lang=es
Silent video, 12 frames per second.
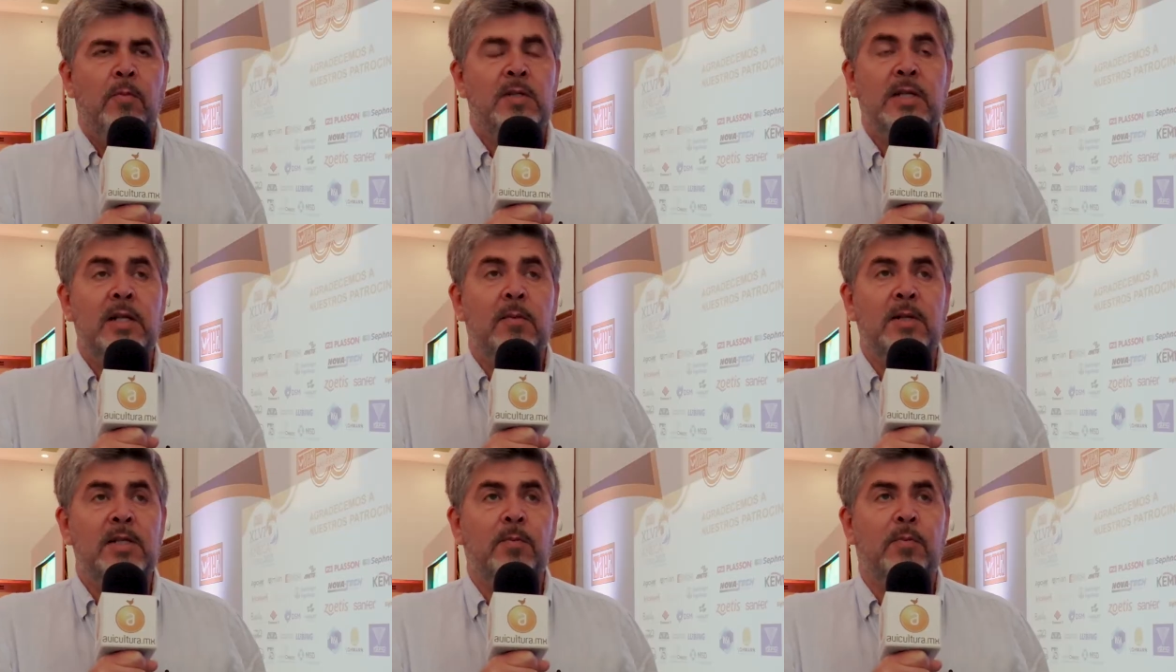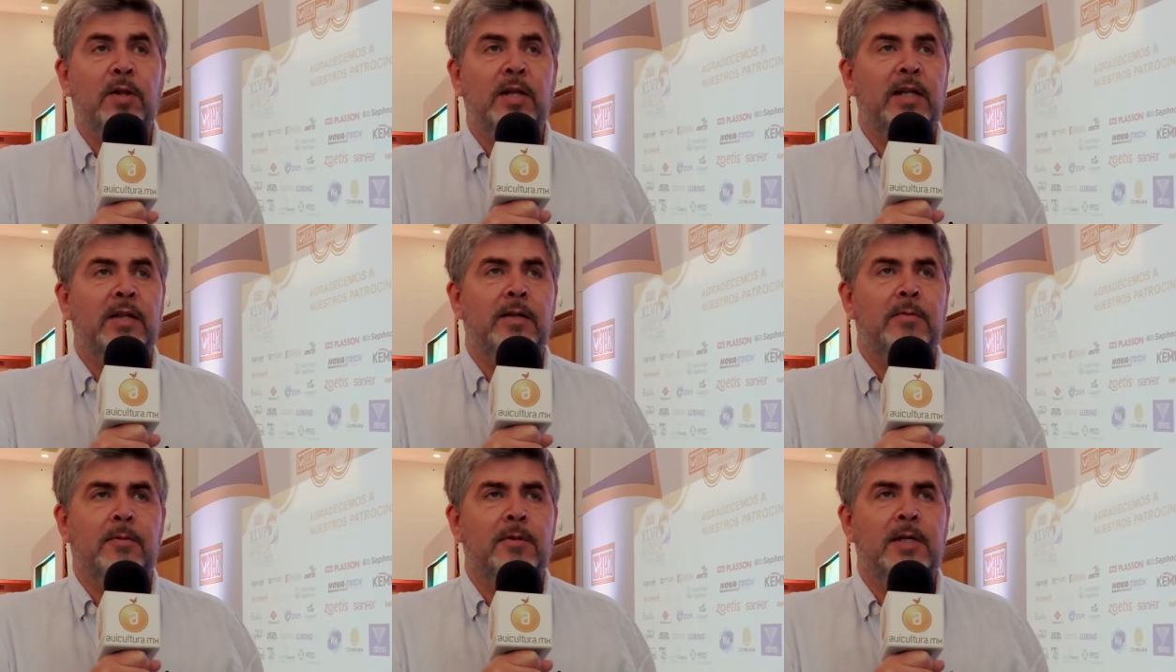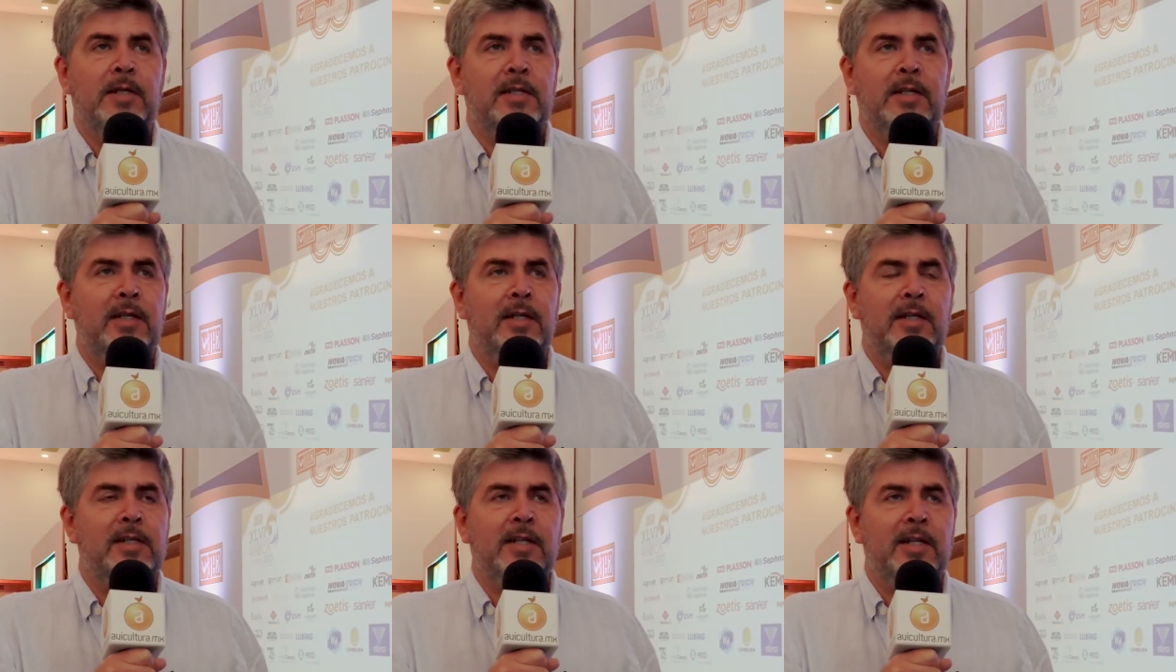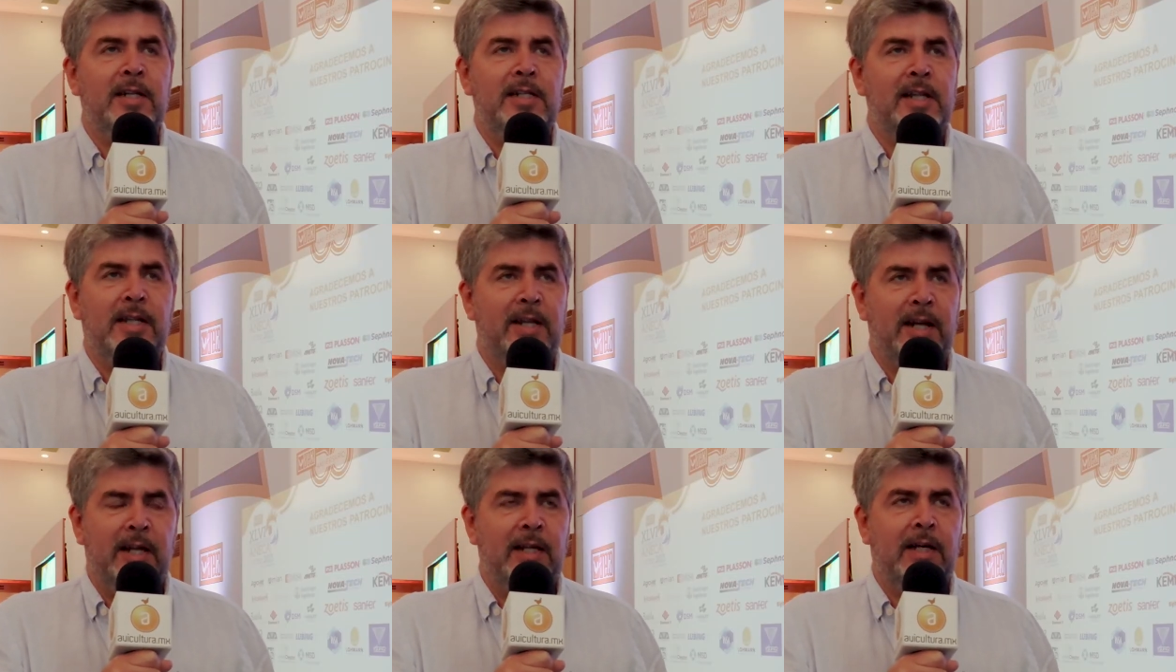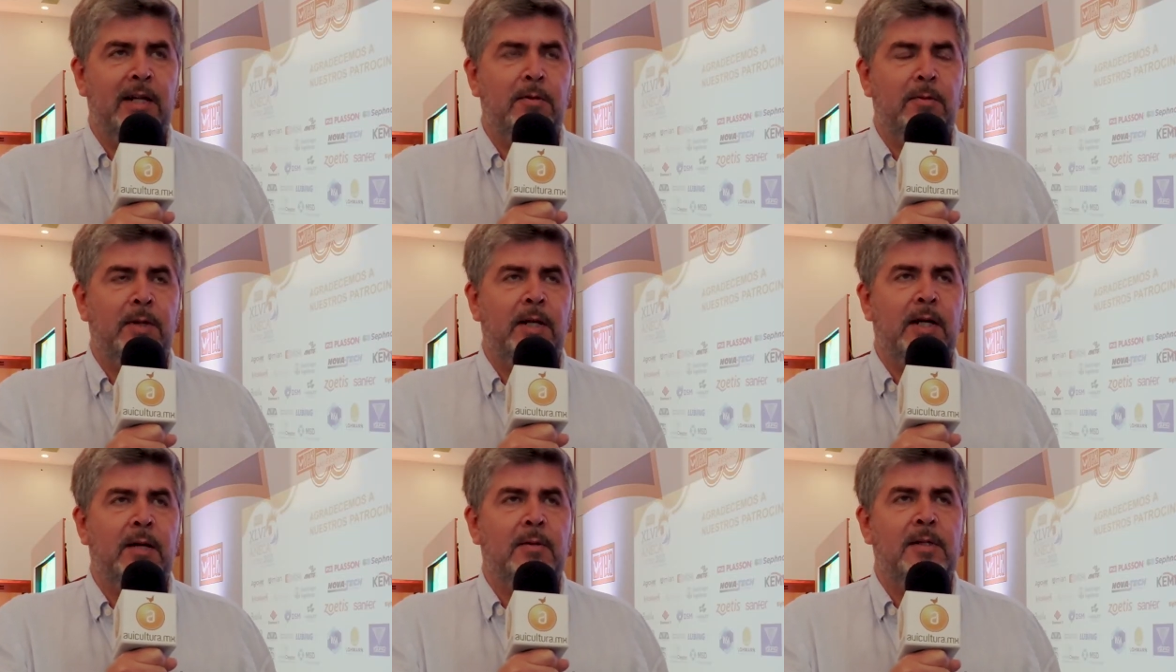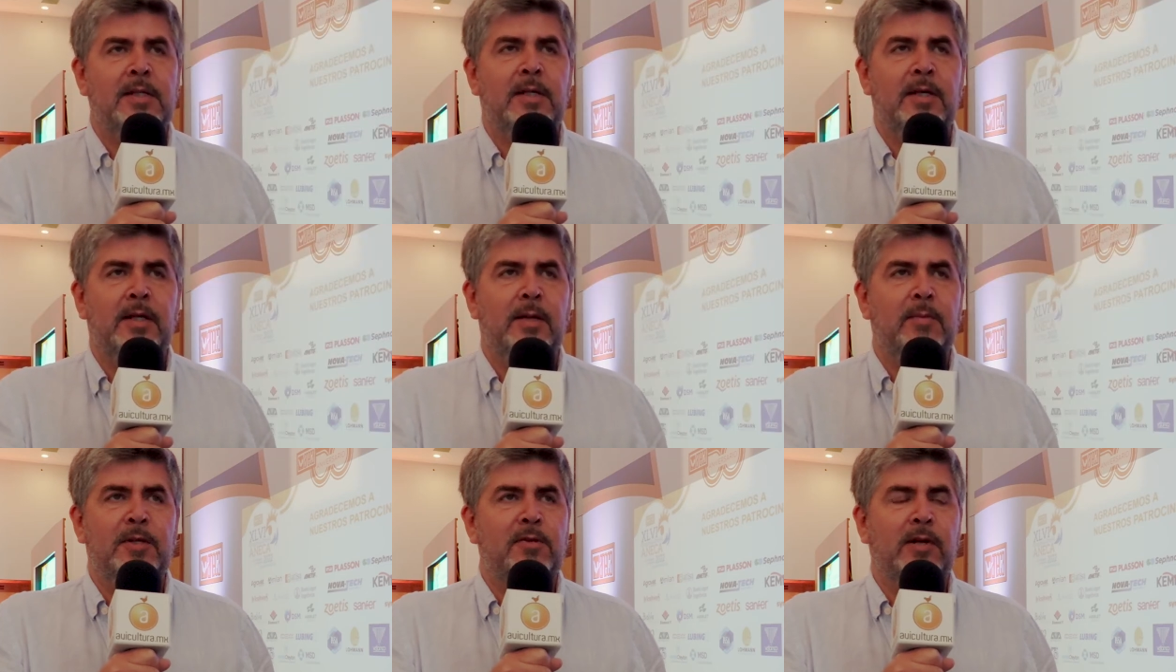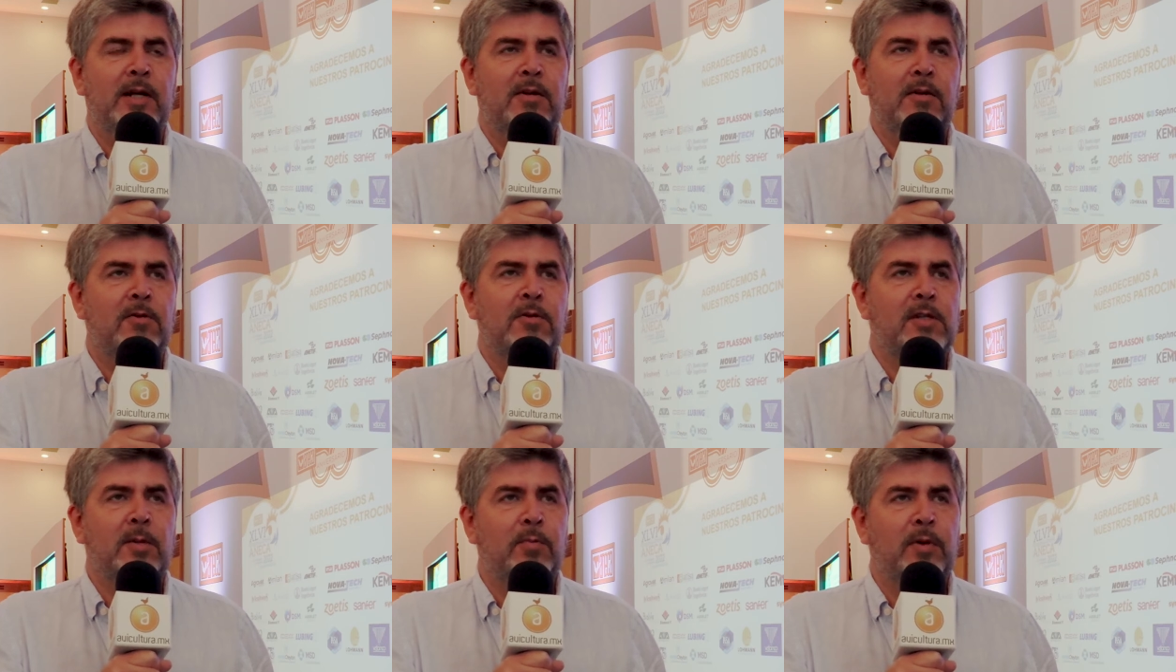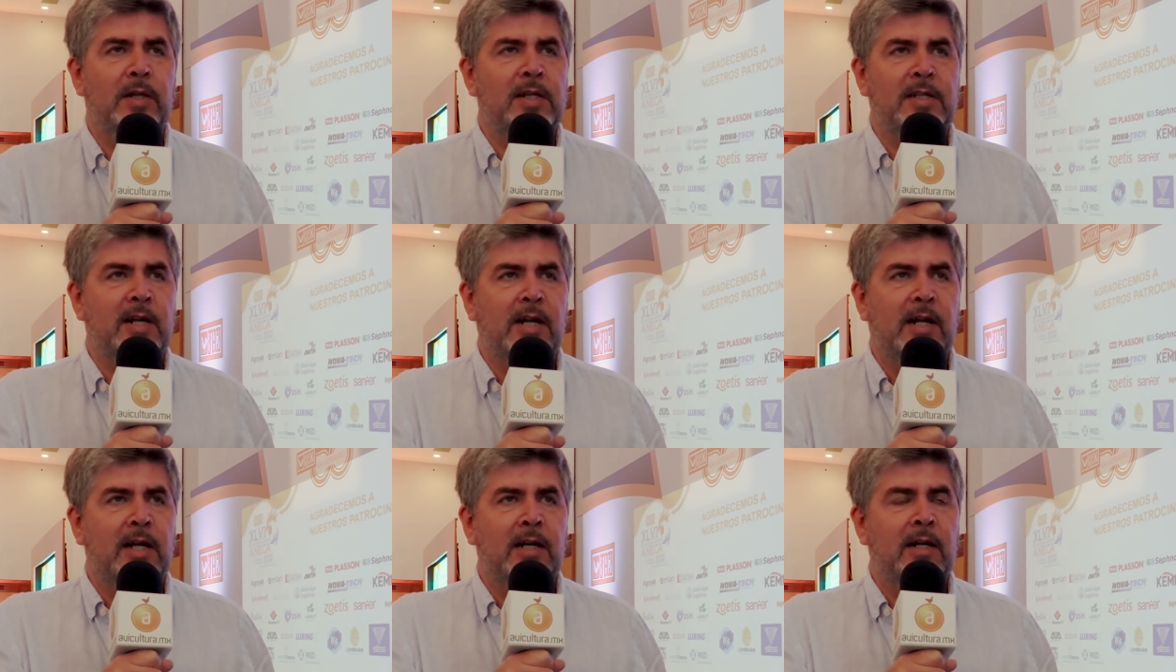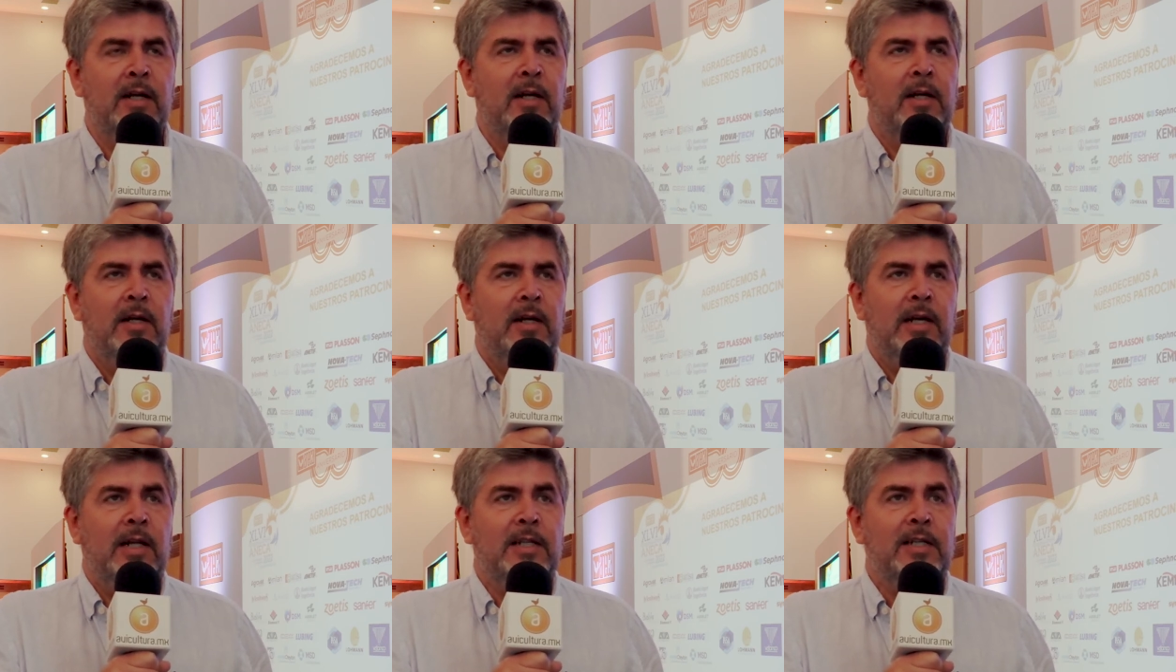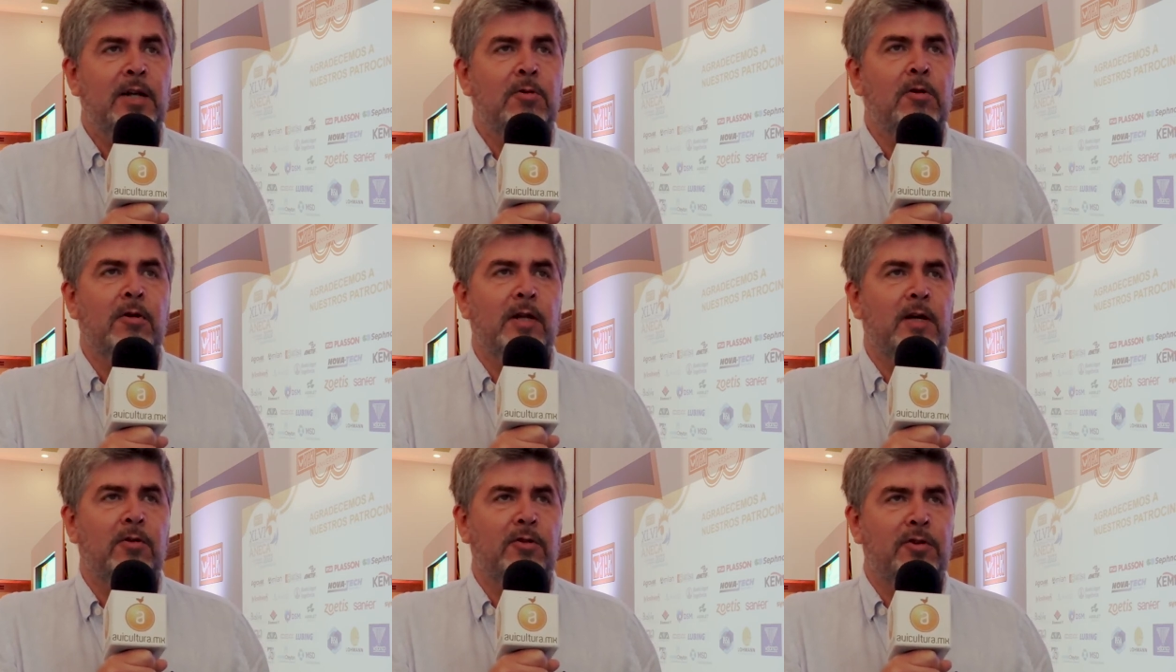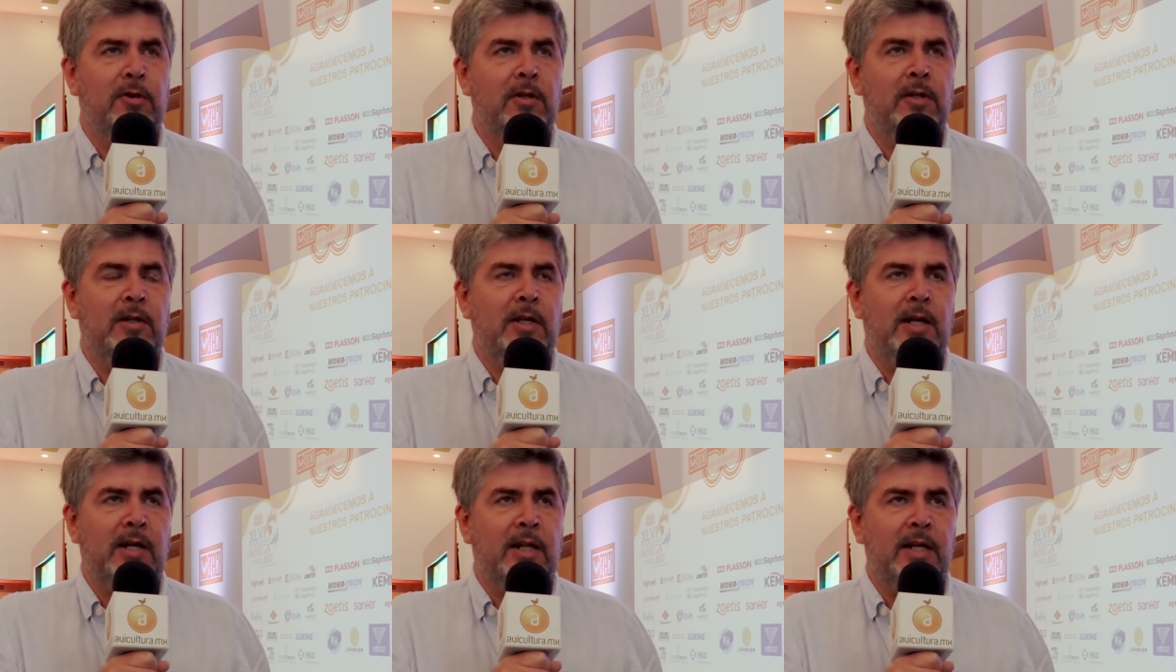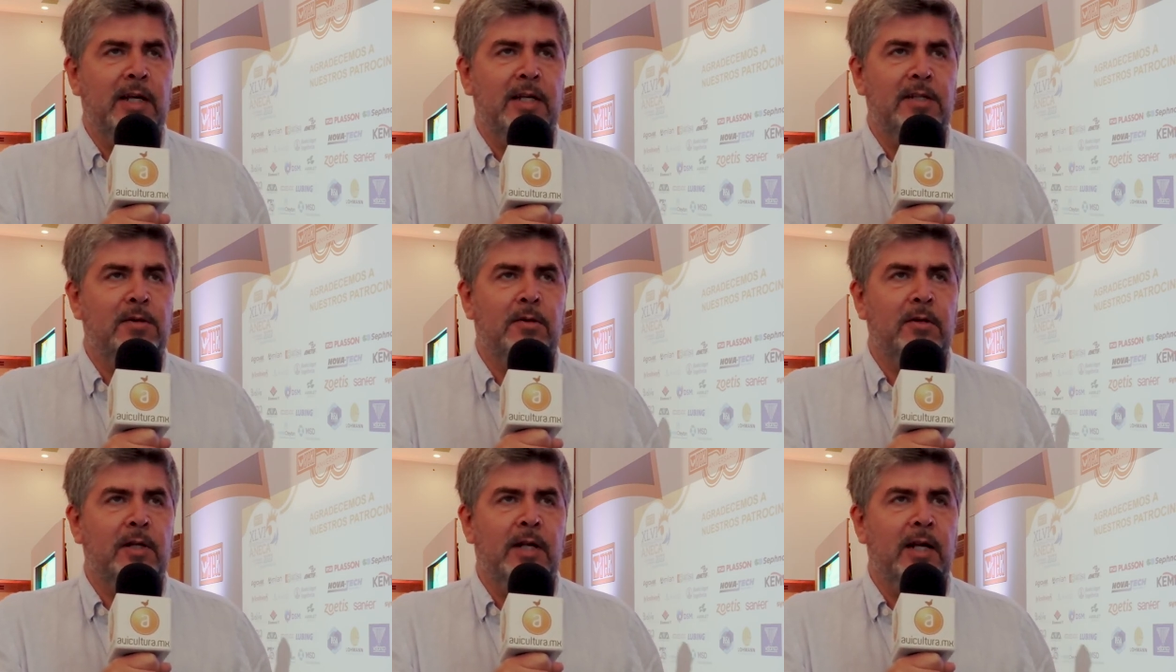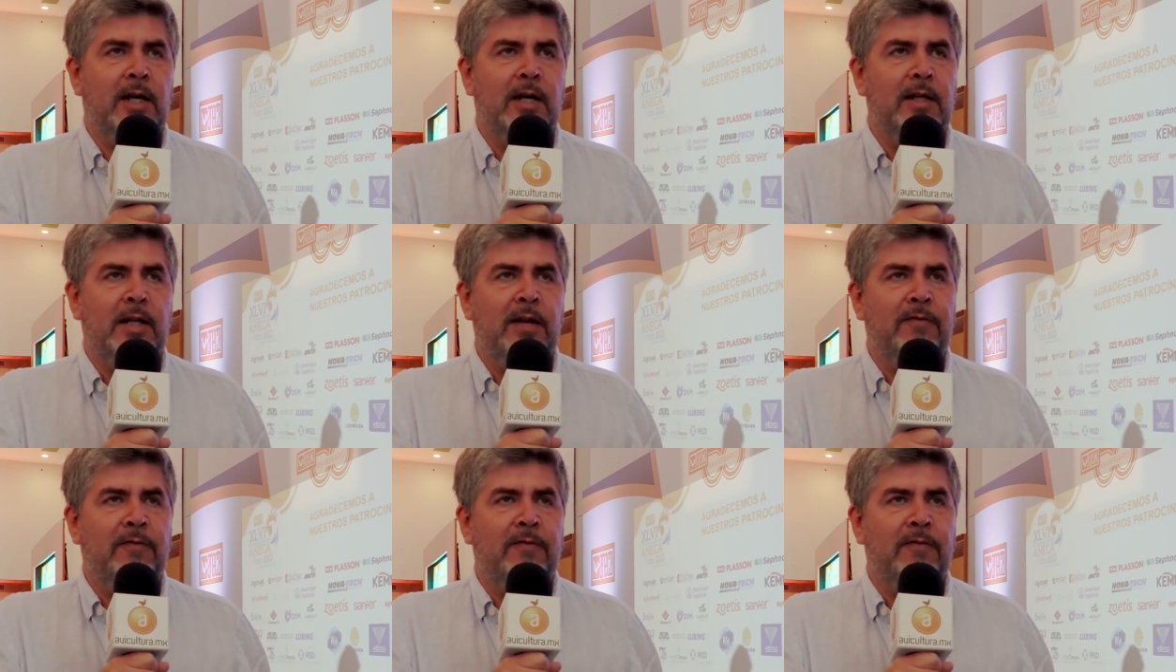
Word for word: Pues es lo más importante. O sea, sin, esta triada que tú bien acabas de, mencionar, no se puede encerrar el círculo de control y erradicación de la, de la